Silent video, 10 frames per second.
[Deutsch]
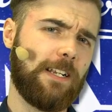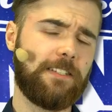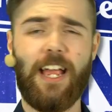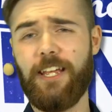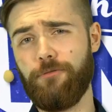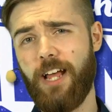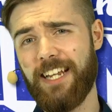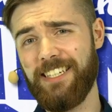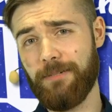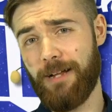das ein oder
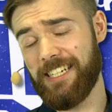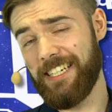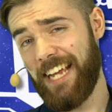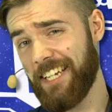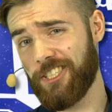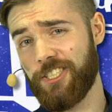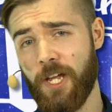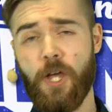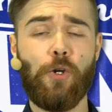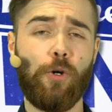andere Mal gecatcht,
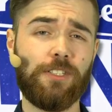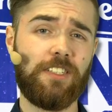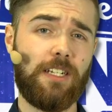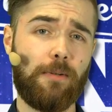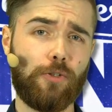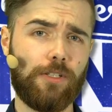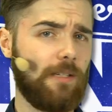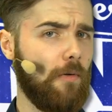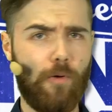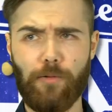konnte sich aber
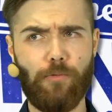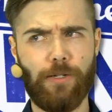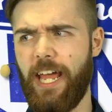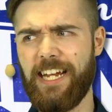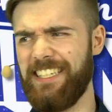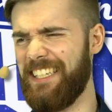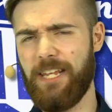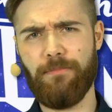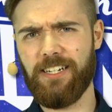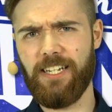trotzdem im 1v1 eigentlich
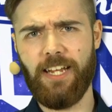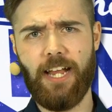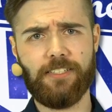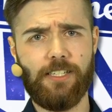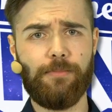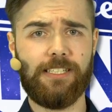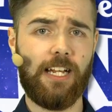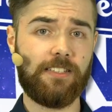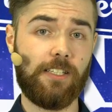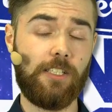immer gegen Exile mit
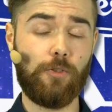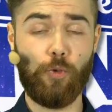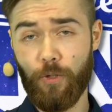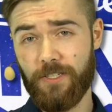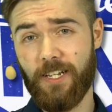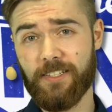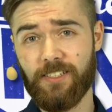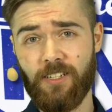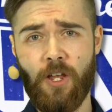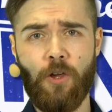Kassadin
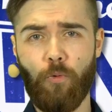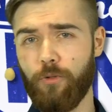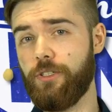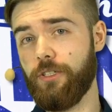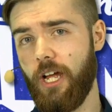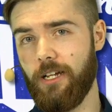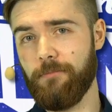durchsetzen und ja,